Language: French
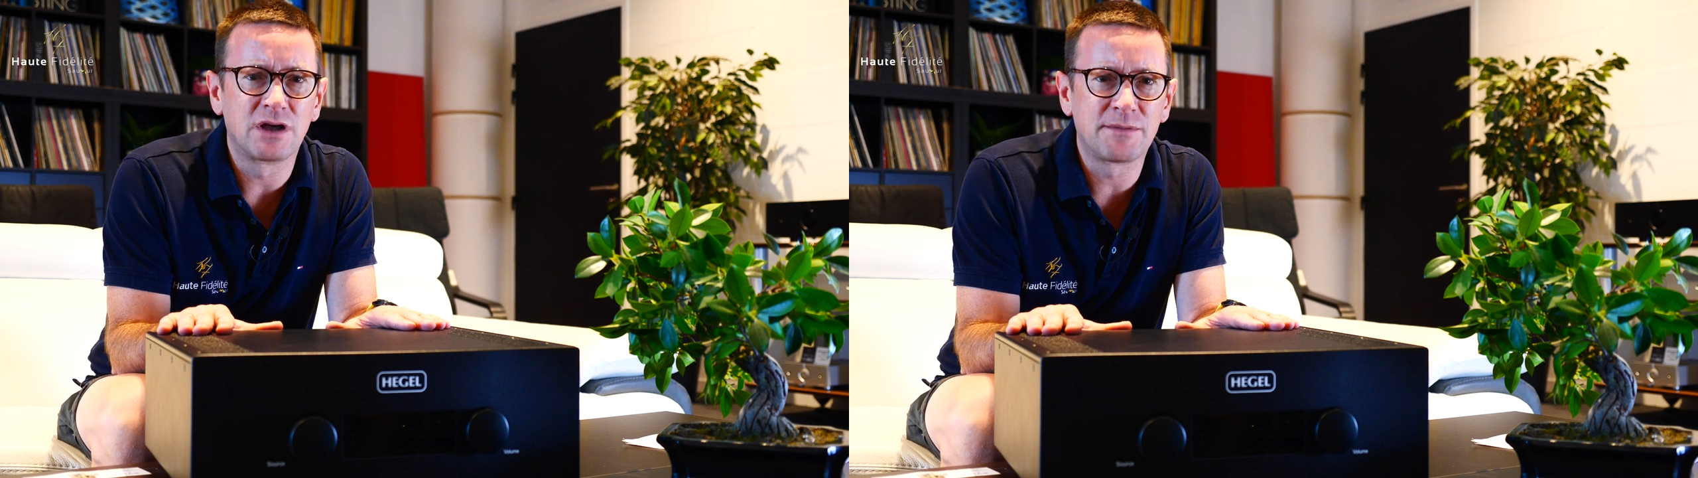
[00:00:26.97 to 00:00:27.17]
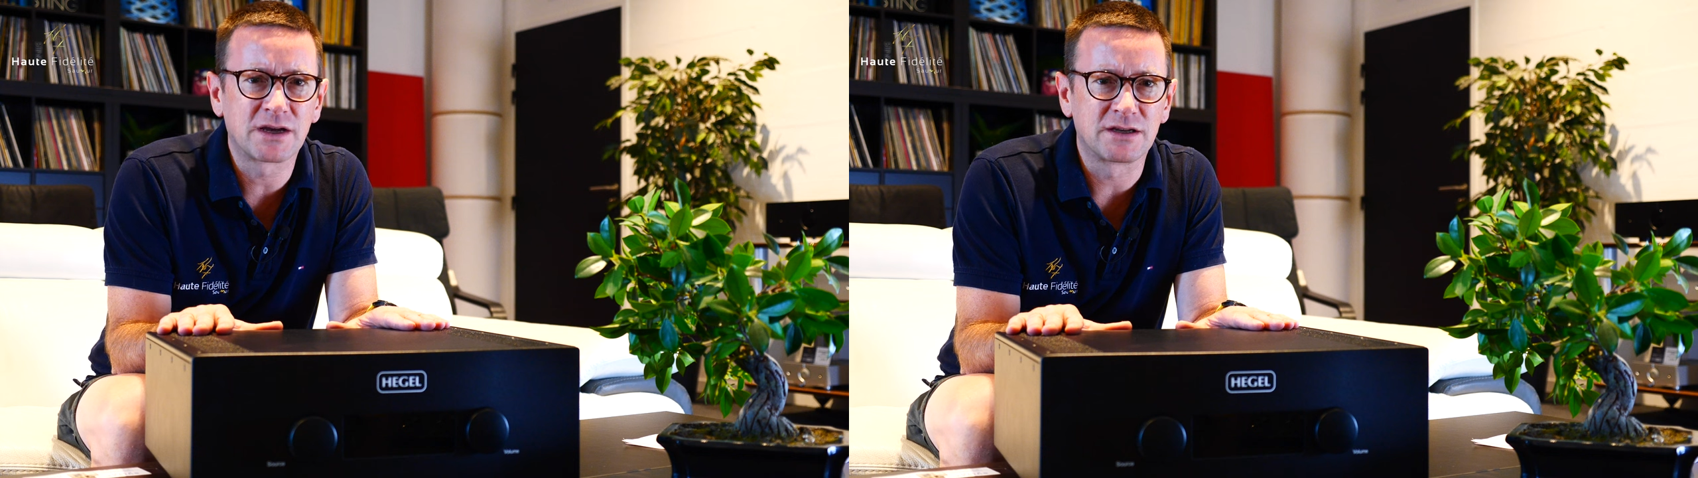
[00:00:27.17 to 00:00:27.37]

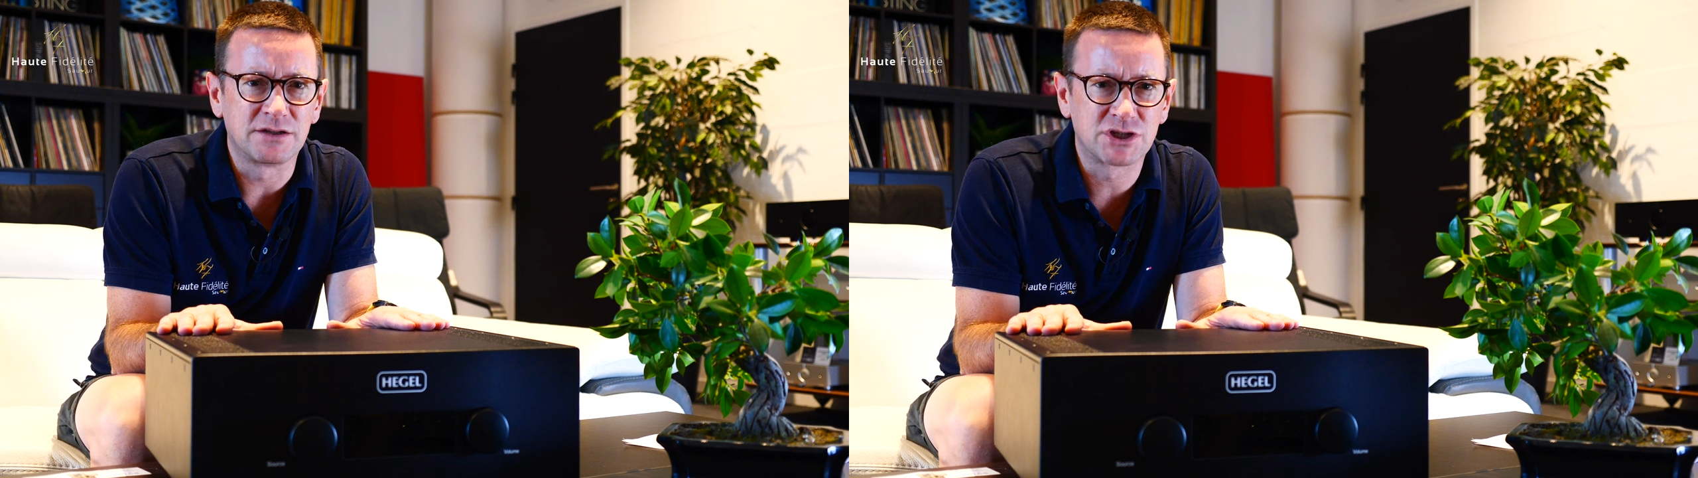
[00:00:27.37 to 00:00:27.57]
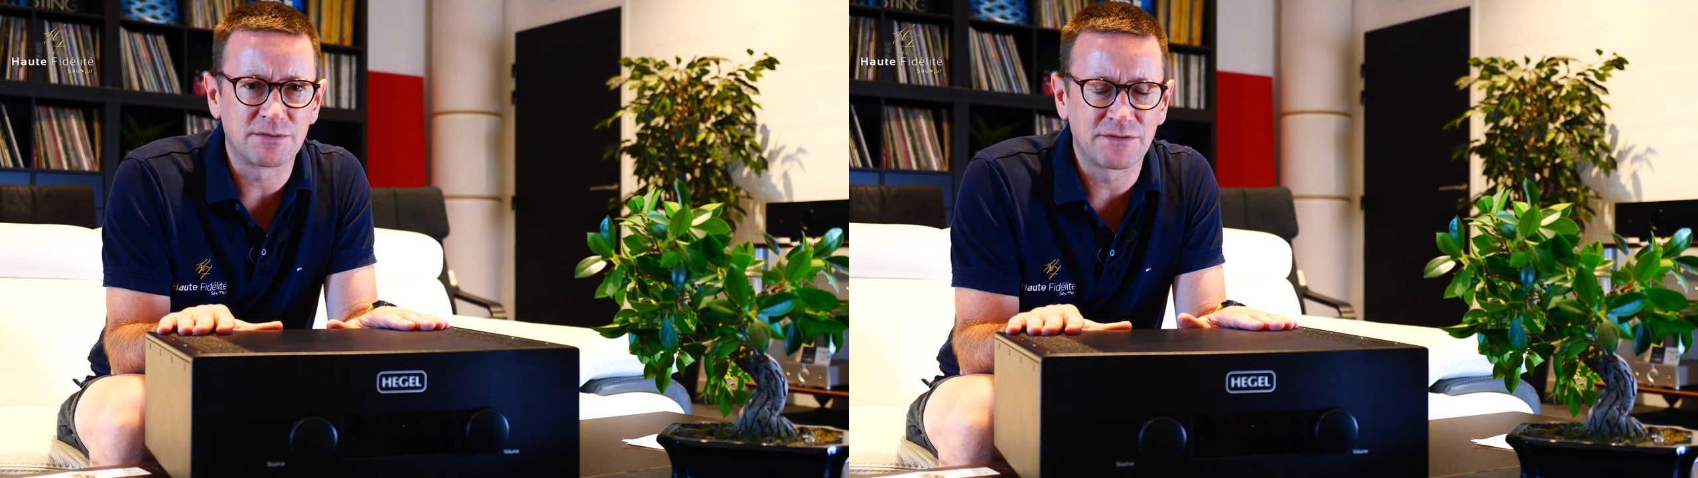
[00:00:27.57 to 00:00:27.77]
que la
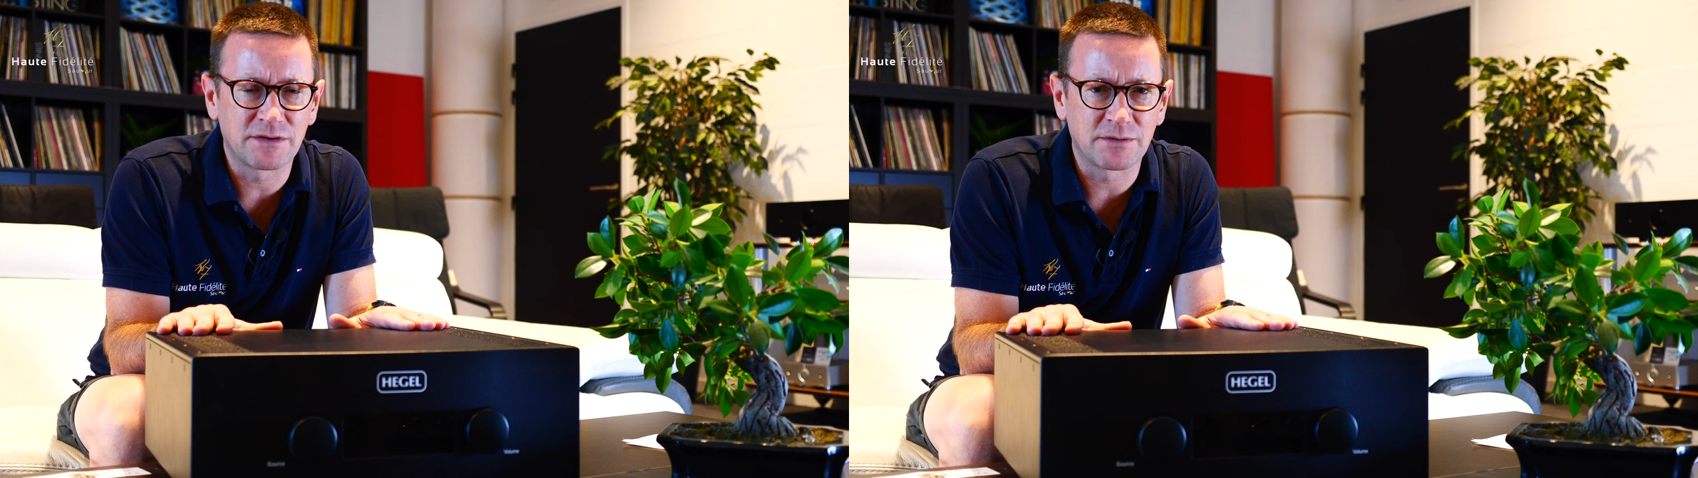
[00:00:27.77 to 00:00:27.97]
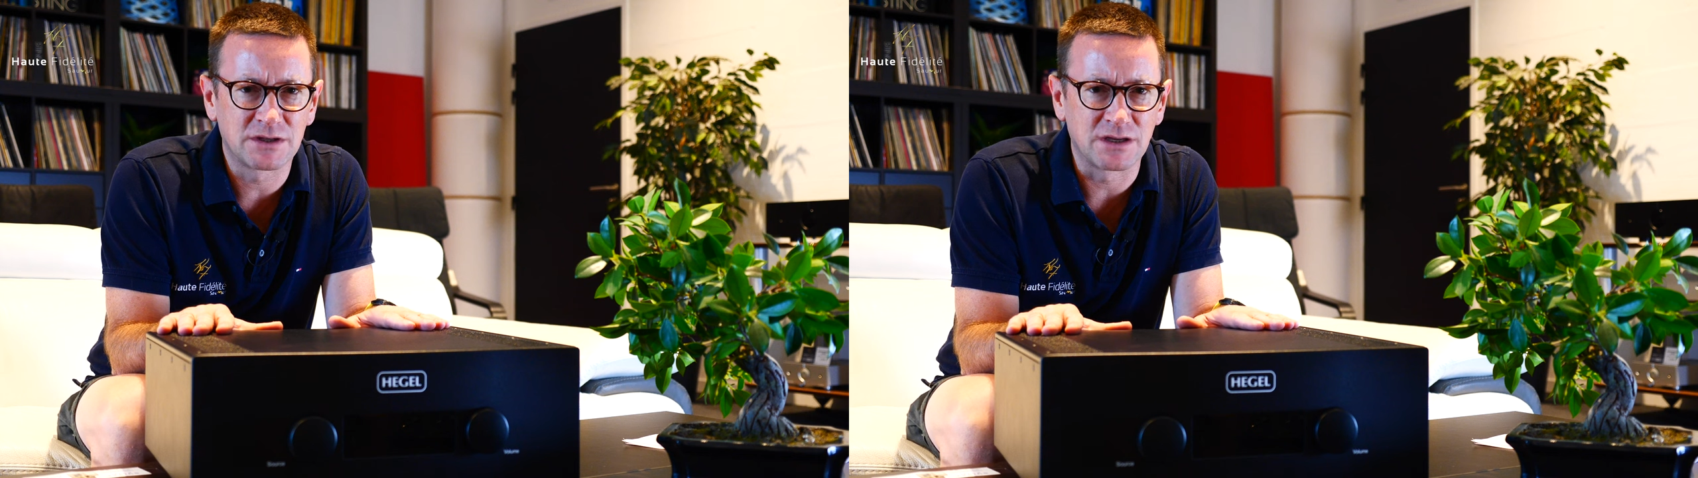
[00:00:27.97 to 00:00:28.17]
marque ait
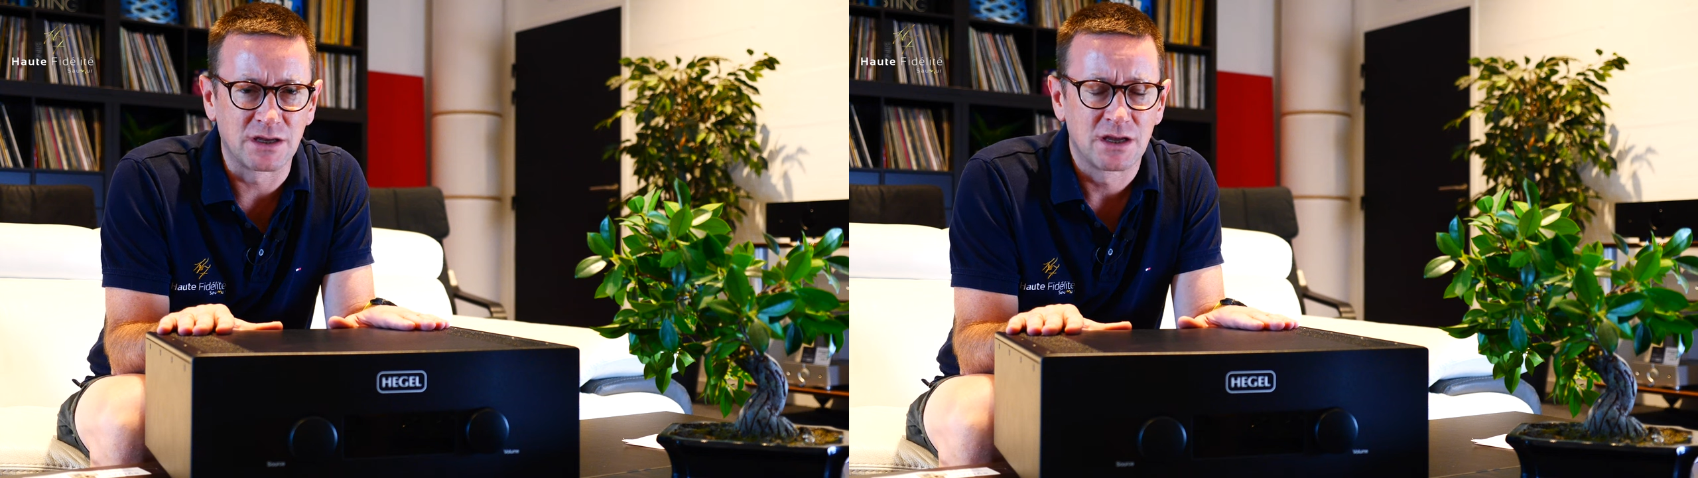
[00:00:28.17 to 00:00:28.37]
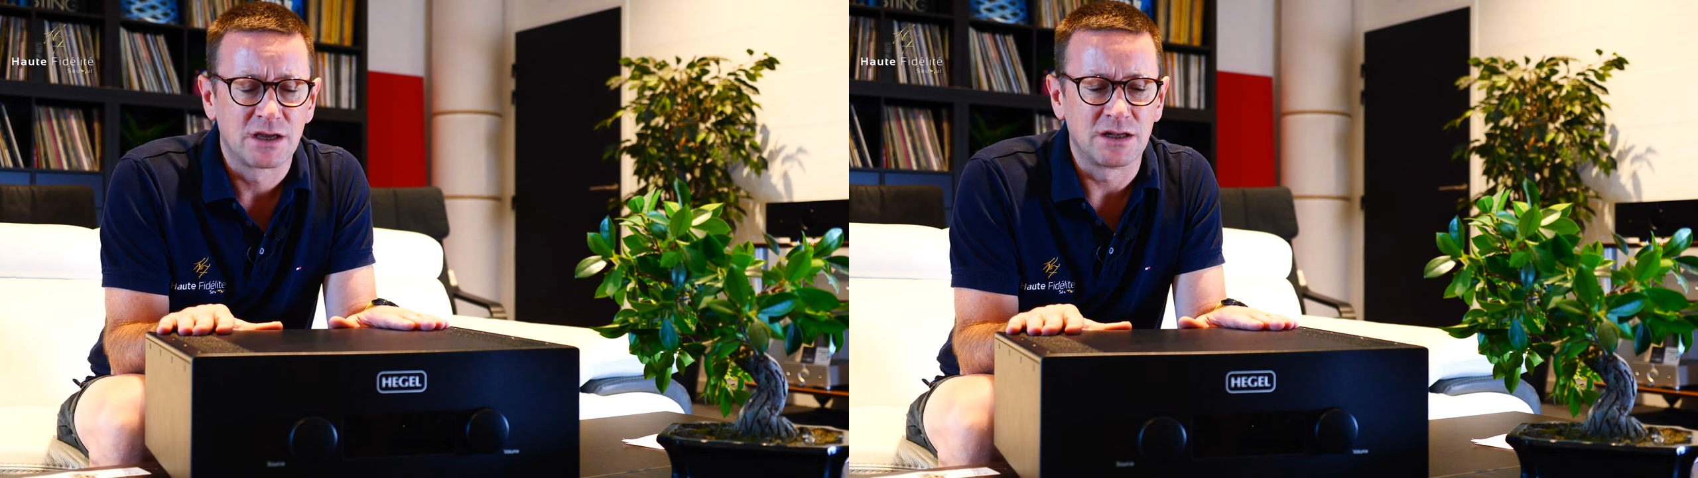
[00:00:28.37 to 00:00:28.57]
jamais
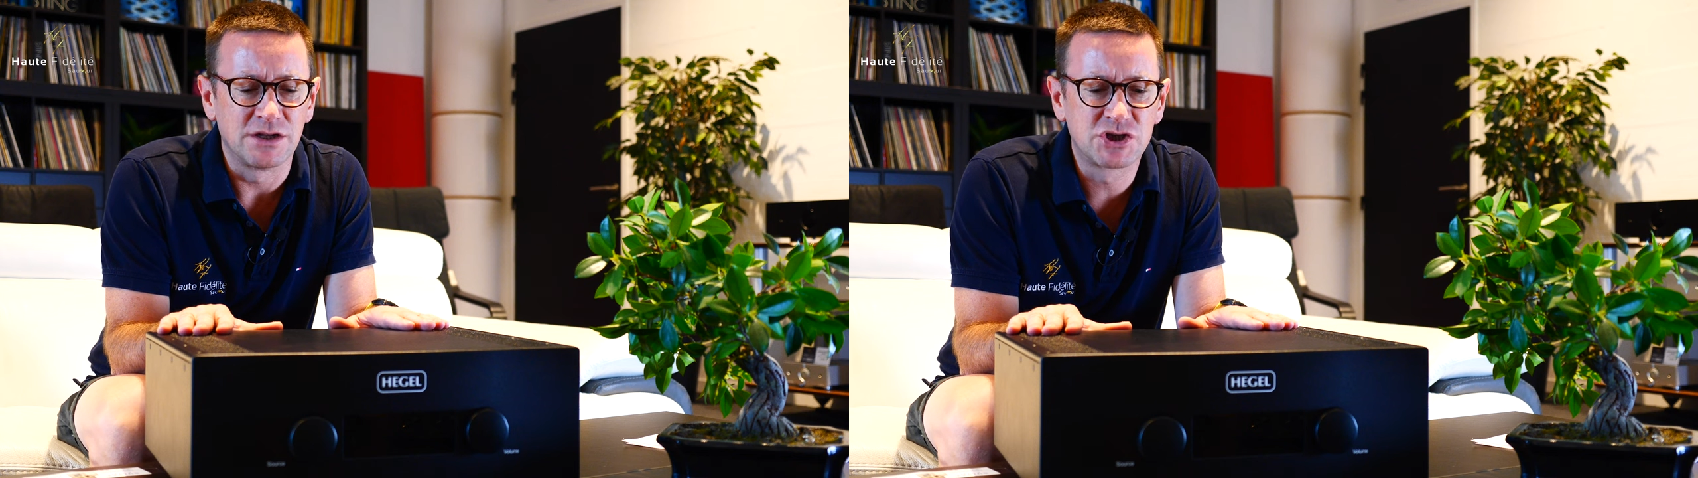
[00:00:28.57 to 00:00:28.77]
fabriqué.